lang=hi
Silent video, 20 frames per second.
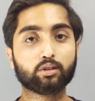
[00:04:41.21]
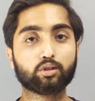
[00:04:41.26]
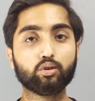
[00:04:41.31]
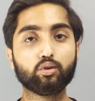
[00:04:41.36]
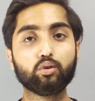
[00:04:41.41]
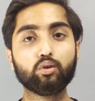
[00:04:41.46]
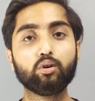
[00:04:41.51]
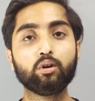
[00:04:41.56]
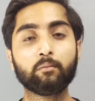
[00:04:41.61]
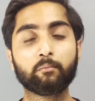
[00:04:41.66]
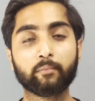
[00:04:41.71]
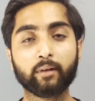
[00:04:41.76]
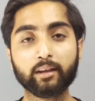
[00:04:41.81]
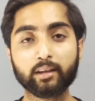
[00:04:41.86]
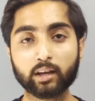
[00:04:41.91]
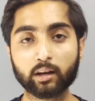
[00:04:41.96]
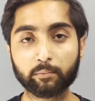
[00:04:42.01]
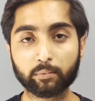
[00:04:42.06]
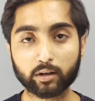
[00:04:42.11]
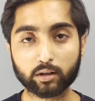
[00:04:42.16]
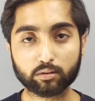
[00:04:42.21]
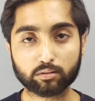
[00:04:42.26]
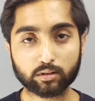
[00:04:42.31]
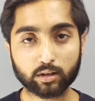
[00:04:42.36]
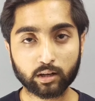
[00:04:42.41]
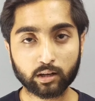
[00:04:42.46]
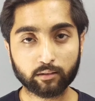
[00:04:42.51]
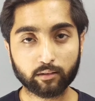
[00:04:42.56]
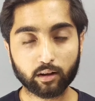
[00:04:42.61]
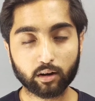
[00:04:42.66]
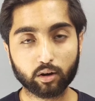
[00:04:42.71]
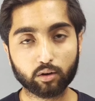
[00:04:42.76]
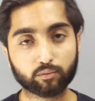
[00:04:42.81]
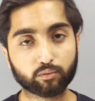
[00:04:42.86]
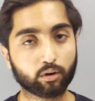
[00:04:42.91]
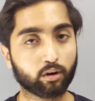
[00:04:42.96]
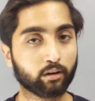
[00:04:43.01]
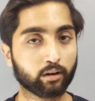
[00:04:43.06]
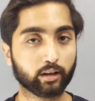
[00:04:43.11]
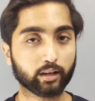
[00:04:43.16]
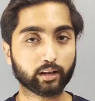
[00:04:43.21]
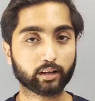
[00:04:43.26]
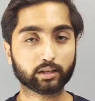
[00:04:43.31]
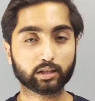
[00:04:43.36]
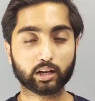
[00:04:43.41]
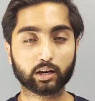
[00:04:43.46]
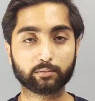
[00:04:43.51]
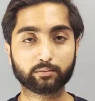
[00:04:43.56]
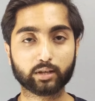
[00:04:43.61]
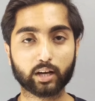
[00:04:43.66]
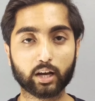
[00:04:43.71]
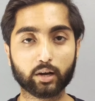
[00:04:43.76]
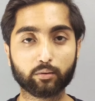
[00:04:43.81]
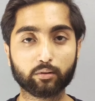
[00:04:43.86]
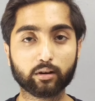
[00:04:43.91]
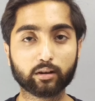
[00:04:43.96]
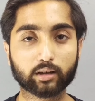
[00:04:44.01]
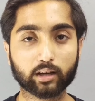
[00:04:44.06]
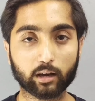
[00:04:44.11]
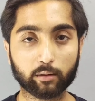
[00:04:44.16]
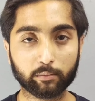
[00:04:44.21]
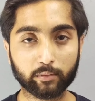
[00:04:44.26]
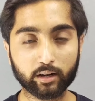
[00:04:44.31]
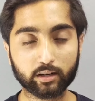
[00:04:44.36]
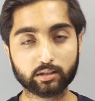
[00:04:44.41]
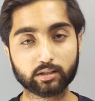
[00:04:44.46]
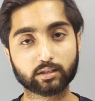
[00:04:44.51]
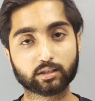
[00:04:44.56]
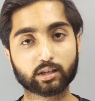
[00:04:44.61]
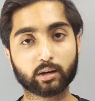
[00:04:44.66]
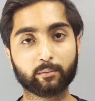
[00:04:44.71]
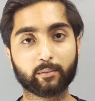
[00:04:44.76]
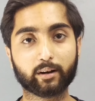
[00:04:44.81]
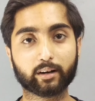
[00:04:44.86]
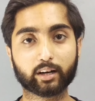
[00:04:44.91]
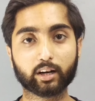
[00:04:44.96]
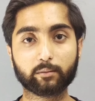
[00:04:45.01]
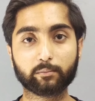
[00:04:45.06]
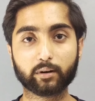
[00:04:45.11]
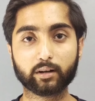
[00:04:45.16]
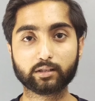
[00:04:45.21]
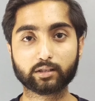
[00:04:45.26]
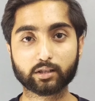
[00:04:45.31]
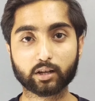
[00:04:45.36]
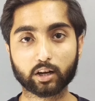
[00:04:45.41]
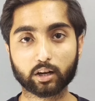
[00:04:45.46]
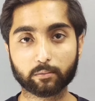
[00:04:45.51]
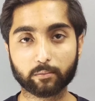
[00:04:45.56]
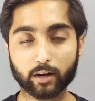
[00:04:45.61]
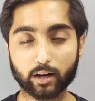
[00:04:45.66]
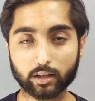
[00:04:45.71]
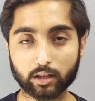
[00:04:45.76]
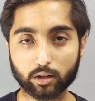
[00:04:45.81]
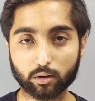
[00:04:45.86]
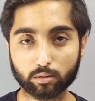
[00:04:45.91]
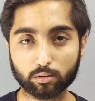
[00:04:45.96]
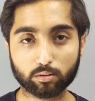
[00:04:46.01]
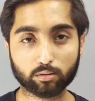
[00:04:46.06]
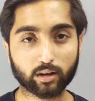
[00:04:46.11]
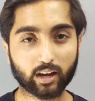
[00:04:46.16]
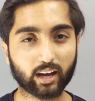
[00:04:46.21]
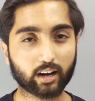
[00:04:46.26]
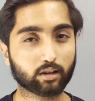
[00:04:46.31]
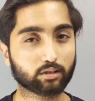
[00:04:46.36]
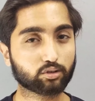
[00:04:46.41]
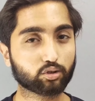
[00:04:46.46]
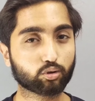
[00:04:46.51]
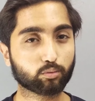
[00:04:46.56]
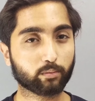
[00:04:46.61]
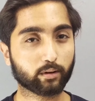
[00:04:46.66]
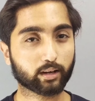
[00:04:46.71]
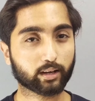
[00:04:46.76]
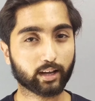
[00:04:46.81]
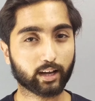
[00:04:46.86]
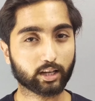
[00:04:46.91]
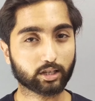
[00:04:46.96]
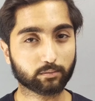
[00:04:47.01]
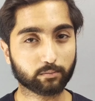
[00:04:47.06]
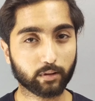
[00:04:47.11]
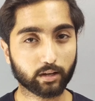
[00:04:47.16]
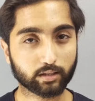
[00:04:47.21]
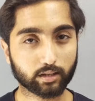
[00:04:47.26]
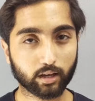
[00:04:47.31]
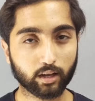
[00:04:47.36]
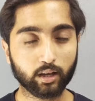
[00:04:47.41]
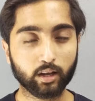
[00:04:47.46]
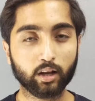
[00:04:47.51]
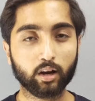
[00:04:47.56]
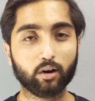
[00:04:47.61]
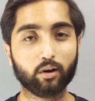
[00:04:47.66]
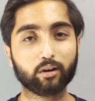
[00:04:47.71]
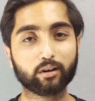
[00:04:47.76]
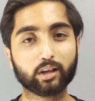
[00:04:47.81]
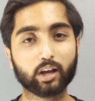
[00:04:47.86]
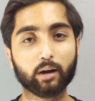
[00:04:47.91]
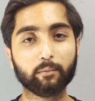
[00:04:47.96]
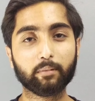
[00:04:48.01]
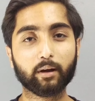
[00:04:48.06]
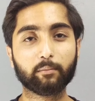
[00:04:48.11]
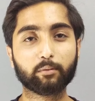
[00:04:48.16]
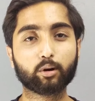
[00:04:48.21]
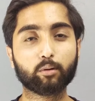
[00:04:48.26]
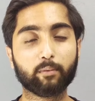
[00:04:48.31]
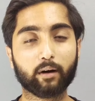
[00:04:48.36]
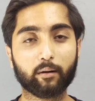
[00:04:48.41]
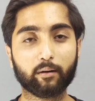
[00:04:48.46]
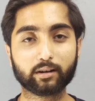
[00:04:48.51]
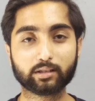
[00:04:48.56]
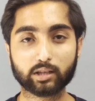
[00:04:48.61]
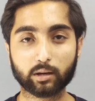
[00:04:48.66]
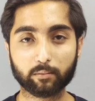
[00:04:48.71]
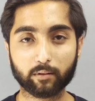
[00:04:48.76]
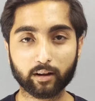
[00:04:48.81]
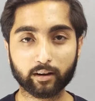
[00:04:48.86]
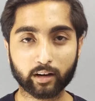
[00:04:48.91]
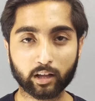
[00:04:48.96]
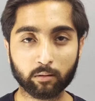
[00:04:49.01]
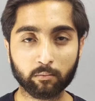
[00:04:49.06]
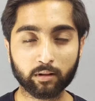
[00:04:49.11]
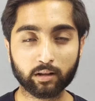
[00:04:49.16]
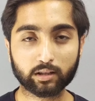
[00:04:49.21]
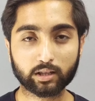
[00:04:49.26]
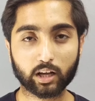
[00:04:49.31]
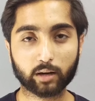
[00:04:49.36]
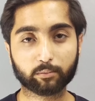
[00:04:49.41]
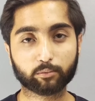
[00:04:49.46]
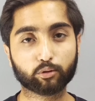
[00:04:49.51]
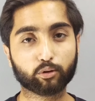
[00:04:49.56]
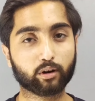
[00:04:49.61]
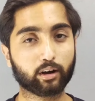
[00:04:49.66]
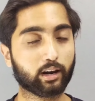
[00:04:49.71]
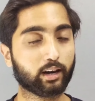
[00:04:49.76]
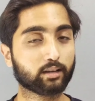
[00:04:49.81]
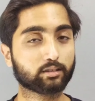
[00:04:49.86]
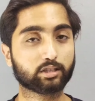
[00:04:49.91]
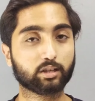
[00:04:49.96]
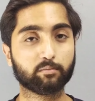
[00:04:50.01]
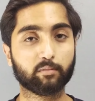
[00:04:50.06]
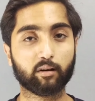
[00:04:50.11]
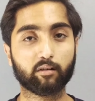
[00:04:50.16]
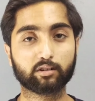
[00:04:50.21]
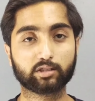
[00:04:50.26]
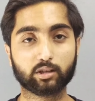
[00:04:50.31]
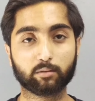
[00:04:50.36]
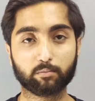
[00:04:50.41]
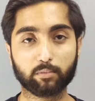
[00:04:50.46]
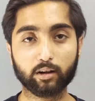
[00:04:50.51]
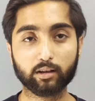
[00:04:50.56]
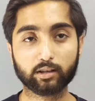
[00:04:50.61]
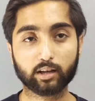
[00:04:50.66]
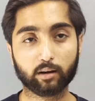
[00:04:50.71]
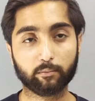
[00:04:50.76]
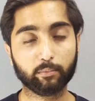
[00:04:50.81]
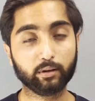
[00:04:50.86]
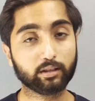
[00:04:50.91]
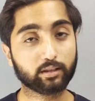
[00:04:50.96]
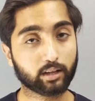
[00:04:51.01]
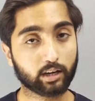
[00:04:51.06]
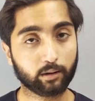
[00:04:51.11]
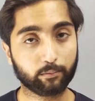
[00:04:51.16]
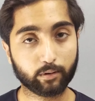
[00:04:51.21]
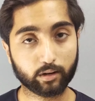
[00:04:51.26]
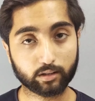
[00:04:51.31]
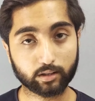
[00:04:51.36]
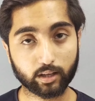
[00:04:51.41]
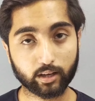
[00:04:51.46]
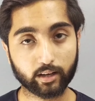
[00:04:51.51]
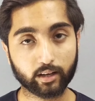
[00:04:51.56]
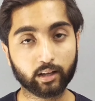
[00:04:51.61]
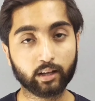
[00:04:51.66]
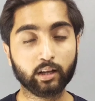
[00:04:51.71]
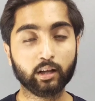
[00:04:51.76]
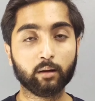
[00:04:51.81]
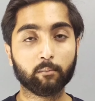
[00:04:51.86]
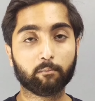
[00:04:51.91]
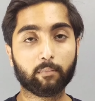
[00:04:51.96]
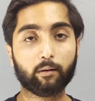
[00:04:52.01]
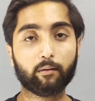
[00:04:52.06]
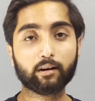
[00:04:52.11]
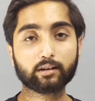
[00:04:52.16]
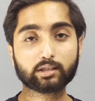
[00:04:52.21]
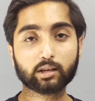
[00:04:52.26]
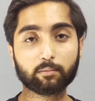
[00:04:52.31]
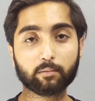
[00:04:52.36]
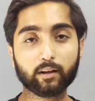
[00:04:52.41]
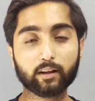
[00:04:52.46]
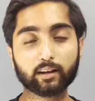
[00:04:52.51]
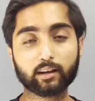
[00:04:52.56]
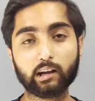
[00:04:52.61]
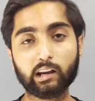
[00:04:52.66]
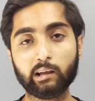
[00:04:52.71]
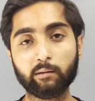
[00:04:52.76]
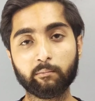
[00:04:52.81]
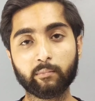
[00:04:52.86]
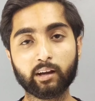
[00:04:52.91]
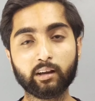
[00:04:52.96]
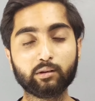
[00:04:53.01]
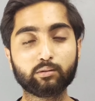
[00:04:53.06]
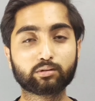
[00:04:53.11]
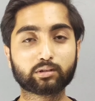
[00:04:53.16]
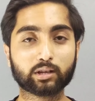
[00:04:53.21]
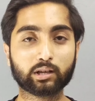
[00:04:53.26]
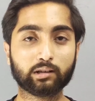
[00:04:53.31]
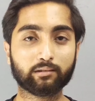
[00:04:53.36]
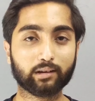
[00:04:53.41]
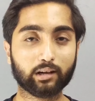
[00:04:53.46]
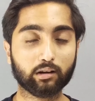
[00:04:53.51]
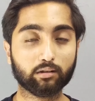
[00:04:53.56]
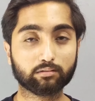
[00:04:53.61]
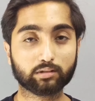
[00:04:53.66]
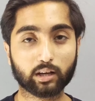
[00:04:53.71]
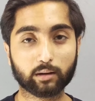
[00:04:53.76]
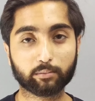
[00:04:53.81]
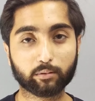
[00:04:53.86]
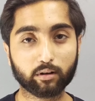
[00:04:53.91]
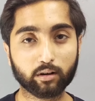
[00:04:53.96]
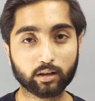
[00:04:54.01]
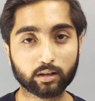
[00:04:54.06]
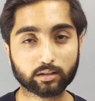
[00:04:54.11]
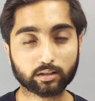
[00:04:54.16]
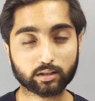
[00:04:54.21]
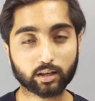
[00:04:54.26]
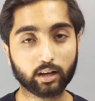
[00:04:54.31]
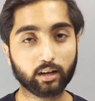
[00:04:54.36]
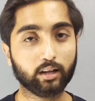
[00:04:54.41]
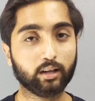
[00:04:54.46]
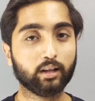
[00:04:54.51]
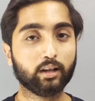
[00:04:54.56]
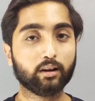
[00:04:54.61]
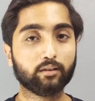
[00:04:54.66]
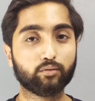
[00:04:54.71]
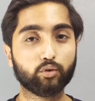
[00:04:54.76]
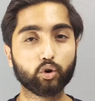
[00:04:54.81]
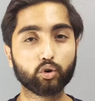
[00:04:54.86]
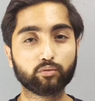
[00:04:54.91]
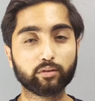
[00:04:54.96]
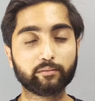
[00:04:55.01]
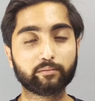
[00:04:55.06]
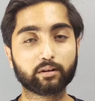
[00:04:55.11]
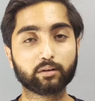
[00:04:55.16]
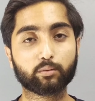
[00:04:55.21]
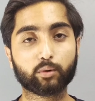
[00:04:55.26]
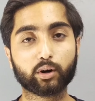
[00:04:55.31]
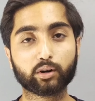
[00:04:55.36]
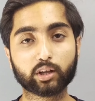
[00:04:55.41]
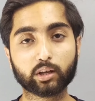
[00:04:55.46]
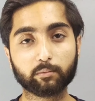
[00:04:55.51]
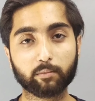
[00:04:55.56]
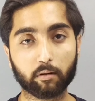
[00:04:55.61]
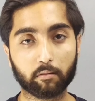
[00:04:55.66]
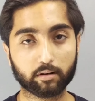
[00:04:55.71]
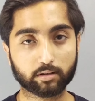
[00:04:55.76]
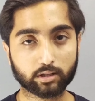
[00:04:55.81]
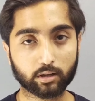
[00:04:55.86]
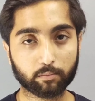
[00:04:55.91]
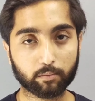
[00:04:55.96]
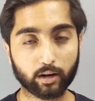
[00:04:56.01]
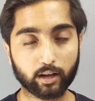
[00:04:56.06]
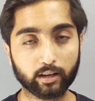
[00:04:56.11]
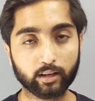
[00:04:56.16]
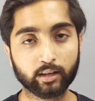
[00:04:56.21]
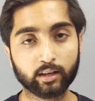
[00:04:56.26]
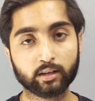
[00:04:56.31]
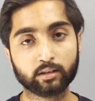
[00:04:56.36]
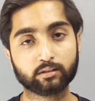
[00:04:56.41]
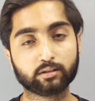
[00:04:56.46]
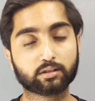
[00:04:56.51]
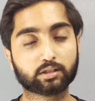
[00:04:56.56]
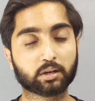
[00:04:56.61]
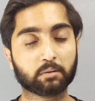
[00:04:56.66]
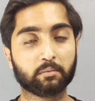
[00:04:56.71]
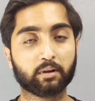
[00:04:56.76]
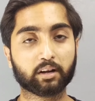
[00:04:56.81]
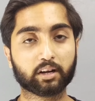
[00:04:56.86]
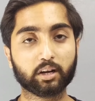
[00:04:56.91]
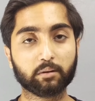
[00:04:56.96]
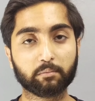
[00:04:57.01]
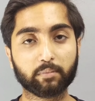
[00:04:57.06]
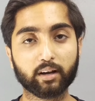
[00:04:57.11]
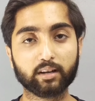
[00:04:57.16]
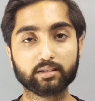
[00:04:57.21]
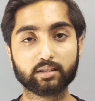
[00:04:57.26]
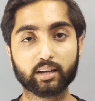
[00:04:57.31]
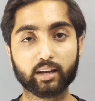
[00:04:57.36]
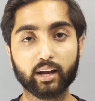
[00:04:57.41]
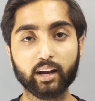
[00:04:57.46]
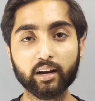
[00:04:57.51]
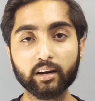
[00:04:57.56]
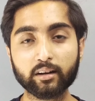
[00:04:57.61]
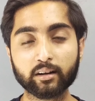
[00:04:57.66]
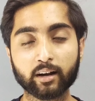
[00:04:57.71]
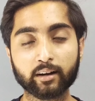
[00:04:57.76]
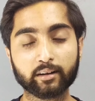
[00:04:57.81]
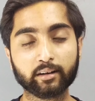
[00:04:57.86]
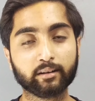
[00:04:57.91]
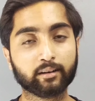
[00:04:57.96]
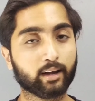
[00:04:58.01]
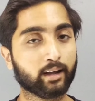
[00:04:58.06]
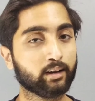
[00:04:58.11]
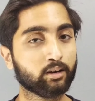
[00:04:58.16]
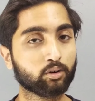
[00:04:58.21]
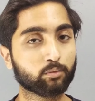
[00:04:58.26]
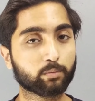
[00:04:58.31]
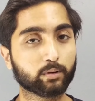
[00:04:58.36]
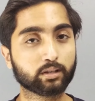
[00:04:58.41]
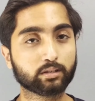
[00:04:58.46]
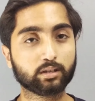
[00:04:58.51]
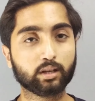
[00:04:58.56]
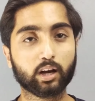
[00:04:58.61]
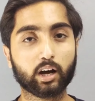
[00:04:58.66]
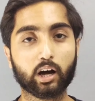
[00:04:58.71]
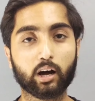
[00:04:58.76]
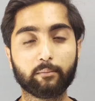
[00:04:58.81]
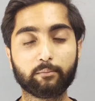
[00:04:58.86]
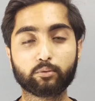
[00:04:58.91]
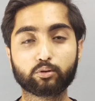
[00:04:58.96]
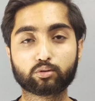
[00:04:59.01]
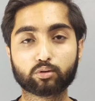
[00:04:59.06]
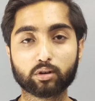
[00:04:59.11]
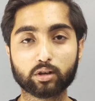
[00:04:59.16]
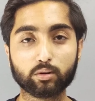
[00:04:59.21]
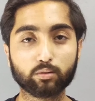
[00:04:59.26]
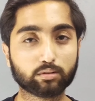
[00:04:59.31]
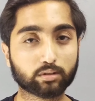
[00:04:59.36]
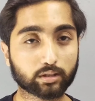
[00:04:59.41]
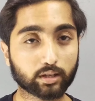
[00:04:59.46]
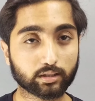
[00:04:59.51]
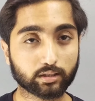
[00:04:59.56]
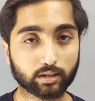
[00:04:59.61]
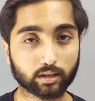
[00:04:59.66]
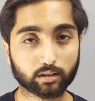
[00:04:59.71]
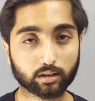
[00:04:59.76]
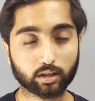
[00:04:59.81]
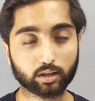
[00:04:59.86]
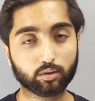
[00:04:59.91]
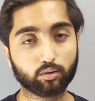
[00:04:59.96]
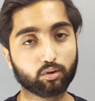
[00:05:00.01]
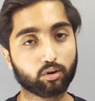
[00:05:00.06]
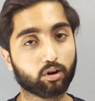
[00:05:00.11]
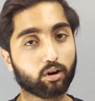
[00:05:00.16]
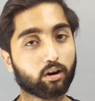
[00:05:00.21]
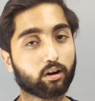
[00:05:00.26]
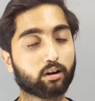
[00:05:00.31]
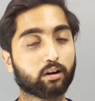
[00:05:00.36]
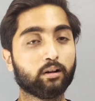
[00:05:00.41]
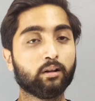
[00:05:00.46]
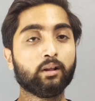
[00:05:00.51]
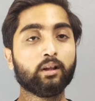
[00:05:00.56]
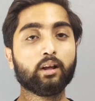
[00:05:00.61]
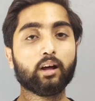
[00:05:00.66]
तो मैं यहाँ पर यूज़ करने वाला हूँ फ्रॉन्टेक की तरफ से आया हुआ है कैबिनेट जिसका मार्केट प्राइस की अगर बात करूँ तो ग्यारह सौ रुपये के आसपास है और यहाँ पे आपको पावर सप्लाई नहीं मिलता आपको अलग से पावर सप्लाई यहाँ पे देना पड़ता है पावर सप्लाई के लिए मैं यूज़ करने वाला हूँ जेप्रोनिक्स का फोर फिफ्टी की पावर सप्लाई जिसका मार्केट प्राइस है एट नाइन्टी नाइन रुपीज़ आप उसको यूज़ कर सकते हो और